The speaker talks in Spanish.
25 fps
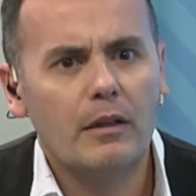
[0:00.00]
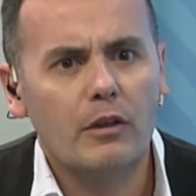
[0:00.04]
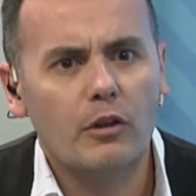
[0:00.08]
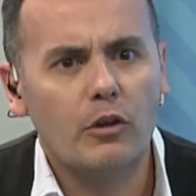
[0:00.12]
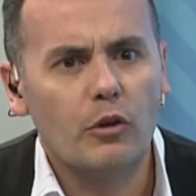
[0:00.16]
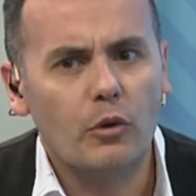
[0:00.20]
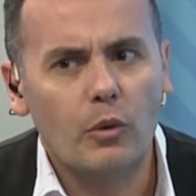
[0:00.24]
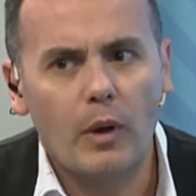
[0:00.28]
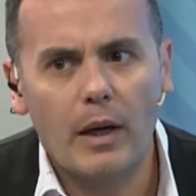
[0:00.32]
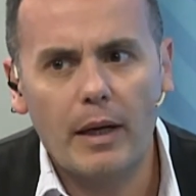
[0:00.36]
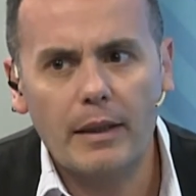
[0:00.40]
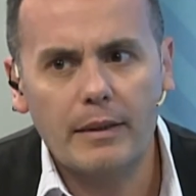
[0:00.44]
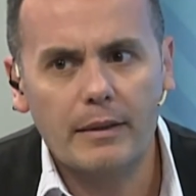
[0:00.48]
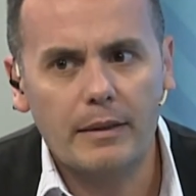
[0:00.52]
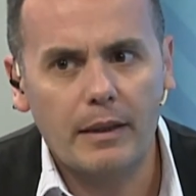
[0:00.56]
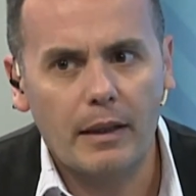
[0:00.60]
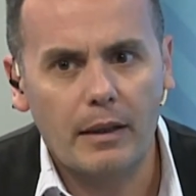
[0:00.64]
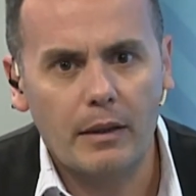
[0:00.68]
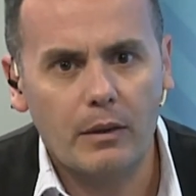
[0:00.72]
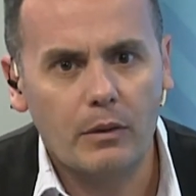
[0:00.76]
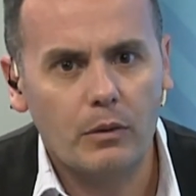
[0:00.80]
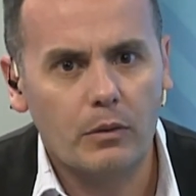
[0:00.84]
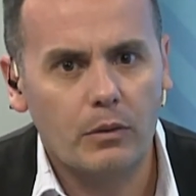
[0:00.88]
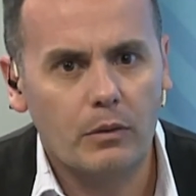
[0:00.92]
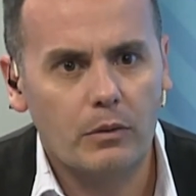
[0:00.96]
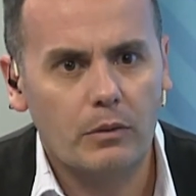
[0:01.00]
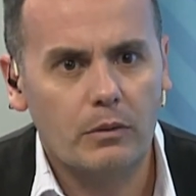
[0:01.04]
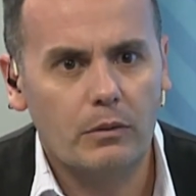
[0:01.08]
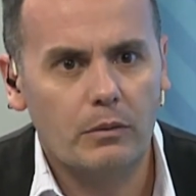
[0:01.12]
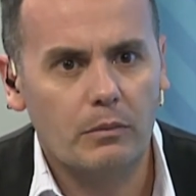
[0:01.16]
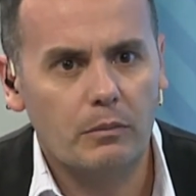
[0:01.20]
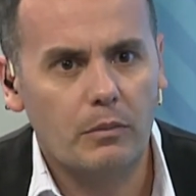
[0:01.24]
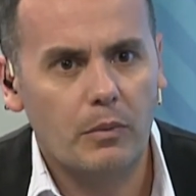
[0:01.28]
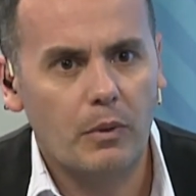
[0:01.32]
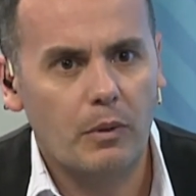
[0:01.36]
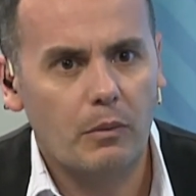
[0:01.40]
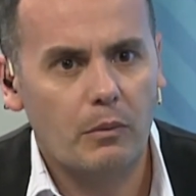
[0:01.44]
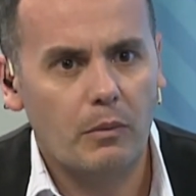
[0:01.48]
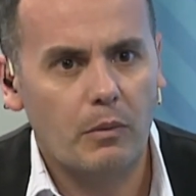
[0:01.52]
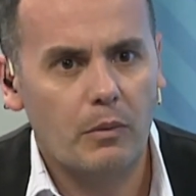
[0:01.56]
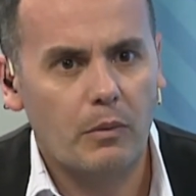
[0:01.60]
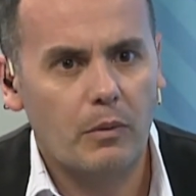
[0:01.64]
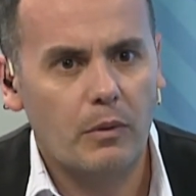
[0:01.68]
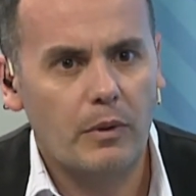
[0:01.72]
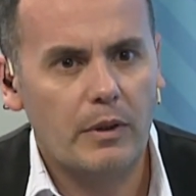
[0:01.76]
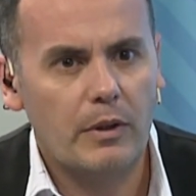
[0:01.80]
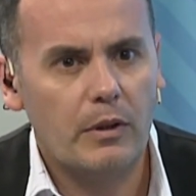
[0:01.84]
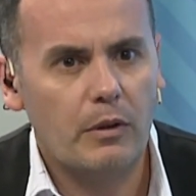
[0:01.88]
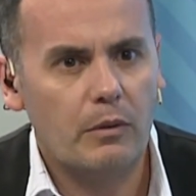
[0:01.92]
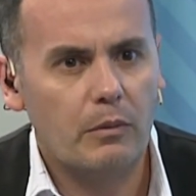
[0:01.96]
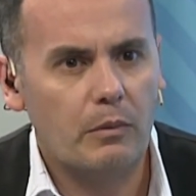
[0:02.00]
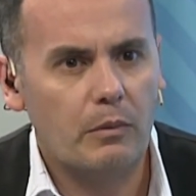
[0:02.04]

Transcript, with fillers: croata o, o